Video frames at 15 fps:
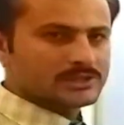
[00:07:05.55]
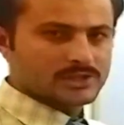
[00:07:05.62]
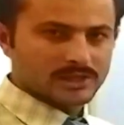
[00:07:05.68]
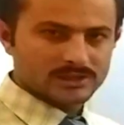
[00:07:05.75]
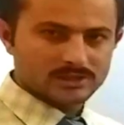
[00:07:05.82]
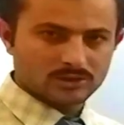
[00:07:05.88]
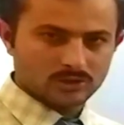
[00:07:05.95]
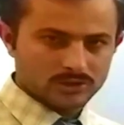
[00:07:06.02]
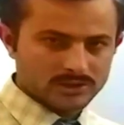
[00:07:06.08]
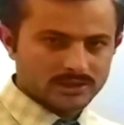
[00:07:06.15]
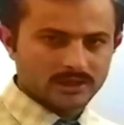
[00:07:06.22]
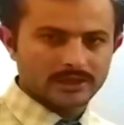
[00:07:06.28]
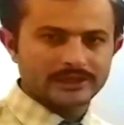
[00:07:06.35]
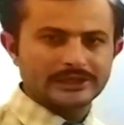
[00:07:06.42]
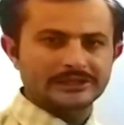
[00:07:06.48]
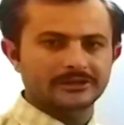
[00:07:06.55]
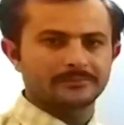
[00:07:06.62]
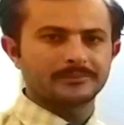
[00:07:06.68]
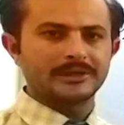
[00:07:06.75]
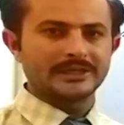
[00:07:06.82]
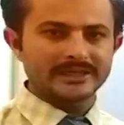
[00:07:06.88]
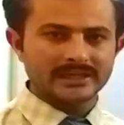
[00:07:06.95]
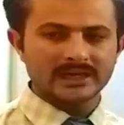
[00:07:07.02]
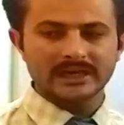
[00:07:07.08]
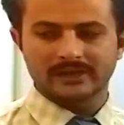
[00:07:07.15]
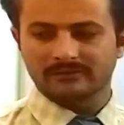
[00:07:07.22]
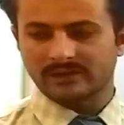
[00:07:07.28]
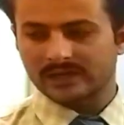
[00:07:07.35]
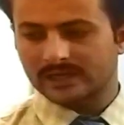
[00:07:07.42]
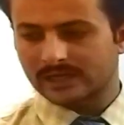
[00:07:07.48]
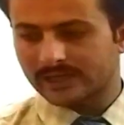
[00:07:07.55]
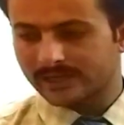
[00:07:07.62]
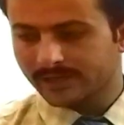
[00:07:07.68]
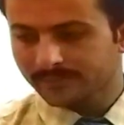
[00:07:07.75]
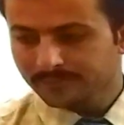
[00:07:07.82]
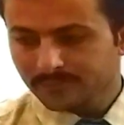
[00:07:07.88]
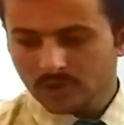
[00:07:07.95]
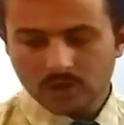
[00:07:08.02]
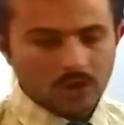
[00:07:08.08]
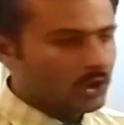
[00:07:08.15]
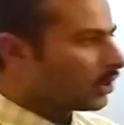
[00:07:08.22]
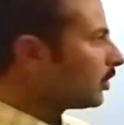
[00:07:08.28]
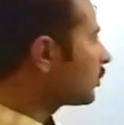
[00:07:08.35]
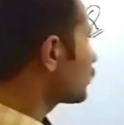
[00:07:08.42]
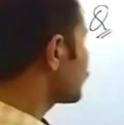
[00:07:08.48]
जस्ट थोड़ा सा इंटरमीडिएट लेवल का है और